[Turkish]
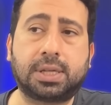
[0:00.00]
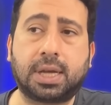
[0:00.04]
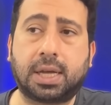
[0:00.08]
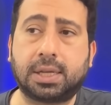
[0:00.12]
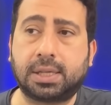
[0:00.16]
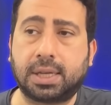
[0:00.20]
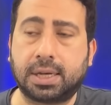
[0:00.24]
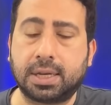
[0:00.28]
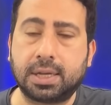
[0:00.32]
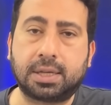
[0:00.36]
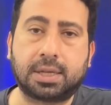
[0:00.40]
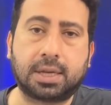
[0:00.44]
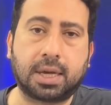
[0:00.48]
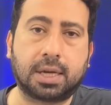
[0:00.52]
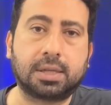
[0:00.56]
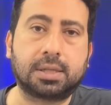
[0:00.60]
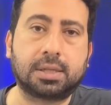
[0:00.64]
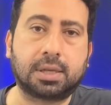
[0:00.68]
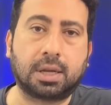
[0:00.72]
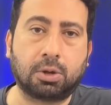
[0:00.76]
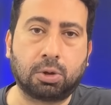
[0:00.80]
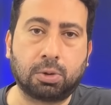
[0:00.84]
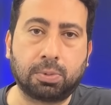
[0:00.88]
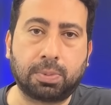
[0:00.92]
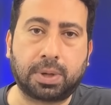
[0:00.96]
Zaten ilk
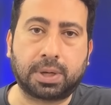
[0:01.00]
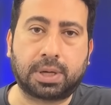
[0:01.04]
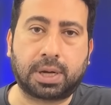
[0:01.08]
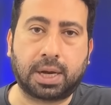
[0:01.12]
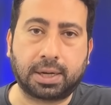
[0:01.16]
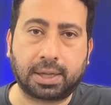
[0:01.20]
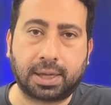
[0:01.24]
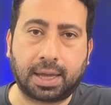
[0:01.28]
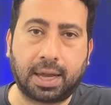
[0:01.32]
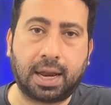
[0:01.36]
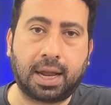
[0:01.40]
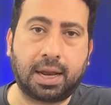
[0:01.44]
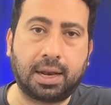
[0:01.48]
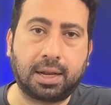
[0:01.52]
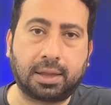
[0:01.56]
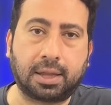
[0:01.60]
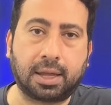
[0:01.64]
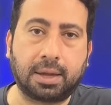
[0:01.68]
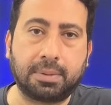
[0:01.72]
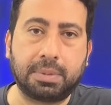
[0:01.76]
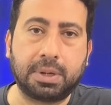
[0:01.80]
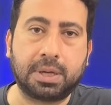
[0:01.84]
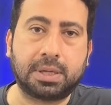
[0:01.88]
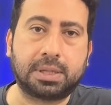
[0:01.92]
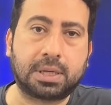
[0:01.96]
kez Abubakar
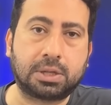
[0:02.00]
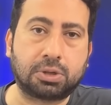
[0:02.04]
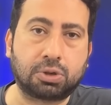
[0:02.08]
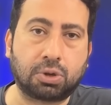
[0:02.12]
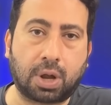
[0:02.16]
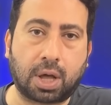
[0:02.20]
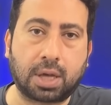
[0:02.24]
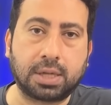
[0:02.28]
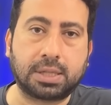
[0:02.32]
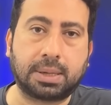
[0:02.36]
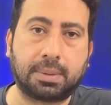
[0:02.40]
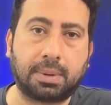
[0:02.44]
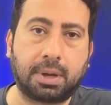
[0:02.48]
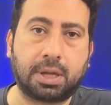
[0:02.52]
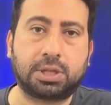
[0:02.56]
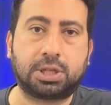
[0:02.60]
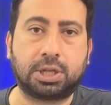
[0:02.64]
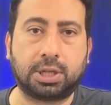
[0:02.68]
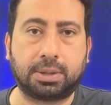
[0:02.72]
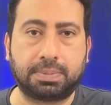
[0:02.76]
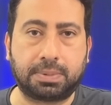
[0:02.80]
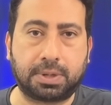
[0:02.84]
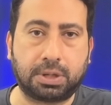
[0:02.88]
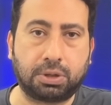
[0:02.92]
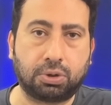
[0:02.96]
genellikle bir sezon azaba
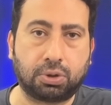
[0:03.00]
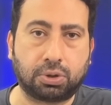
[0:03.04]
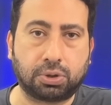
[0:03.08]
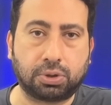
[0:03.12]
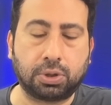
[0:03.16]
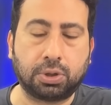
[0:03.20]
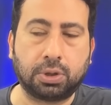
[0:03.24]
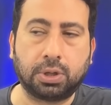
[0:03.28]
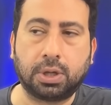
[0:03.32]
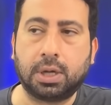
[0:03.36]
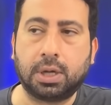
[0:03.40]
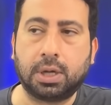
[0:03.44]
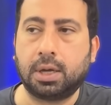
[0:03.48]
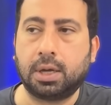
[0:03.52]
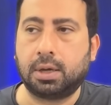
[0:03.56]
açılıp gidiyordu.